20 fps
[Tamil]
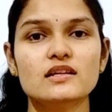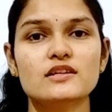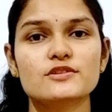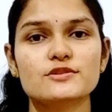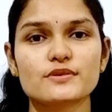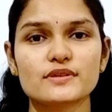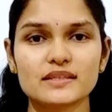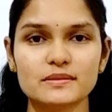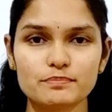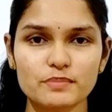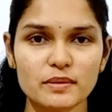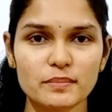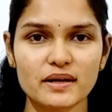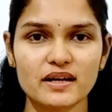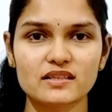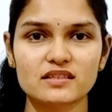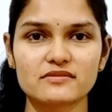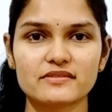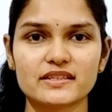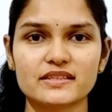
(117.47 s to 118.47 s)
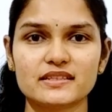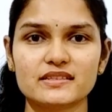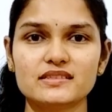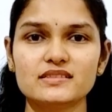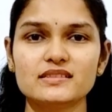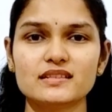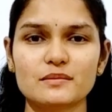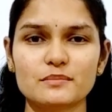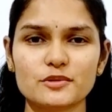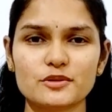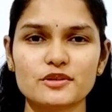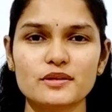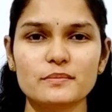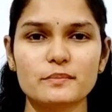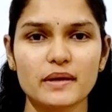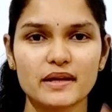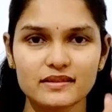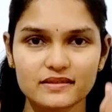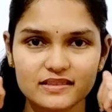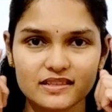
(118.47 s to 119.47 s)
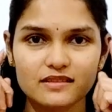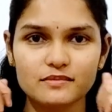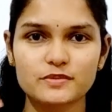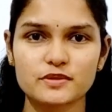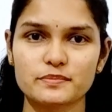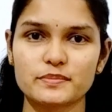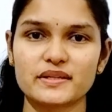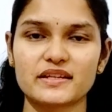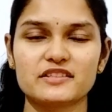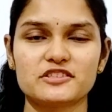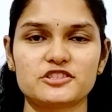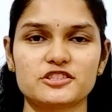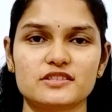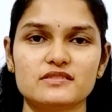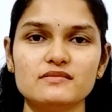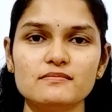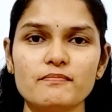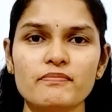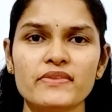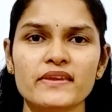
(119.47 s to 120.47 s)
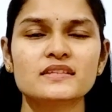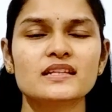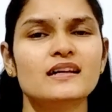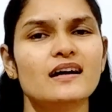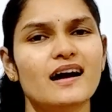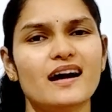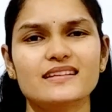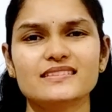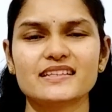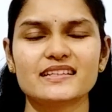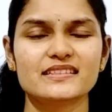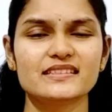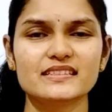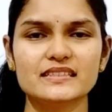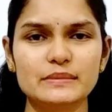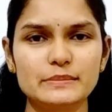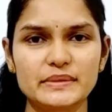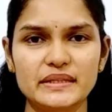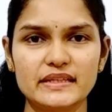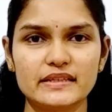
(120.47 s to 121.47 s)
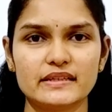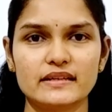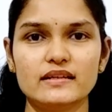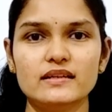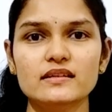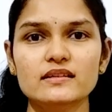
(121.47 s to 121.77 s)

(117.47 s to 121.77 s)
ஸோ இப்போ பார்க்க வேண்டியது நம்மளோட மென்டல் ப்ரிப்பரேஷன் அது என்ன அப்படின்னா